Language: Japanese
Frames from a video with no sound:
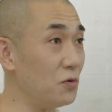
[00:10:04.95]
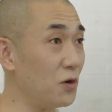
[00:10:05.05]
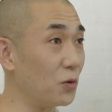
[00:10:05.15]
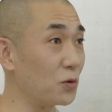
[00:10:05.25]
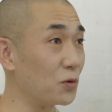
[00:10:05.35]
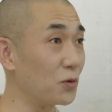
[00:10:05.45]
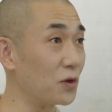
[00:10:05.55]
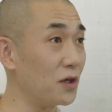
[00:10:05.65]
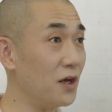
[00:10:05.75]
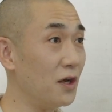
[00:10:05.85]
昨日か一
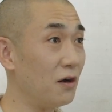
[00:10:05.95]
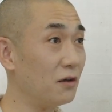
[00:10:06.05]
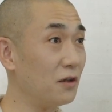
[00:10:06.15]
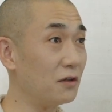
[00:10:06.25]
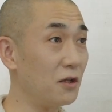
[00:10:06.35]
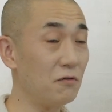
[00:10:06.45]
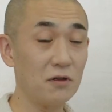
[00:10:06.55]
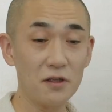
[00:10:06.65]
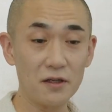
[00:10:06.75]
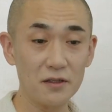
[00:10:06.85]
昨日、
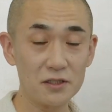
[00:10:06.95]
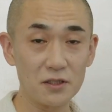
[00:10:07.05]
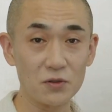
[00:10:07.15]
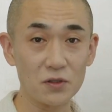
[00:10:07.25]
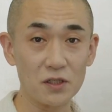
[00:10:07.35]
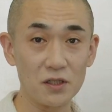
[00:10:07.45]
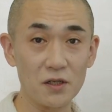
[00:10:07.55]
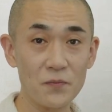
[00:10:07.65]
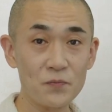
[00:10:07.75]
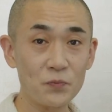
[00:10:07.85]
電話で話した時
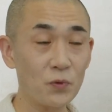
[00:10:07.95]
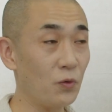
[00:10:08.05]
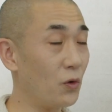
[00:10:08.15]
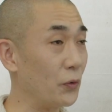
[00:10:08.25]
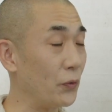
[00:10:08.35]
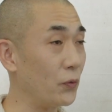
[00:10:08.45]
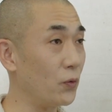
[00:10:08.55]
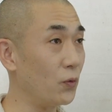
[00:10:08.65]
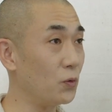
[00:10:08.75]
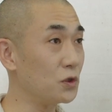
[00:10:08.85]
に
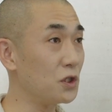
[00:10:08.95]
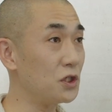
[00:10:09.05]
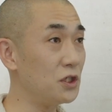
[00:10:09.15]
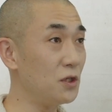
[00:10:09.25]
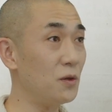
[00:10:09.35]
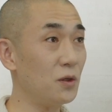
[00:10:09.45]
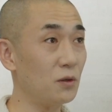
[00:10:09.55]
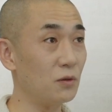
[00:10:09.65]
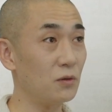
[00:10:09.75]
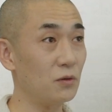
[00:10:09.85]
お差し入れ